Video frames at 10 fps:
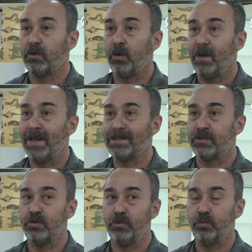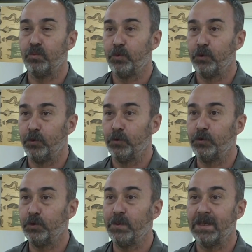koleksiyonun
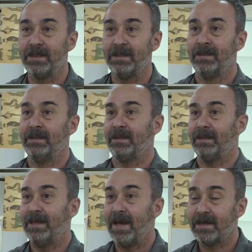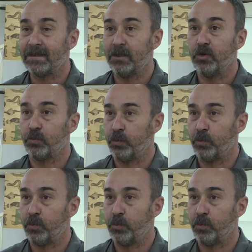bulunduğu bir yerde yok.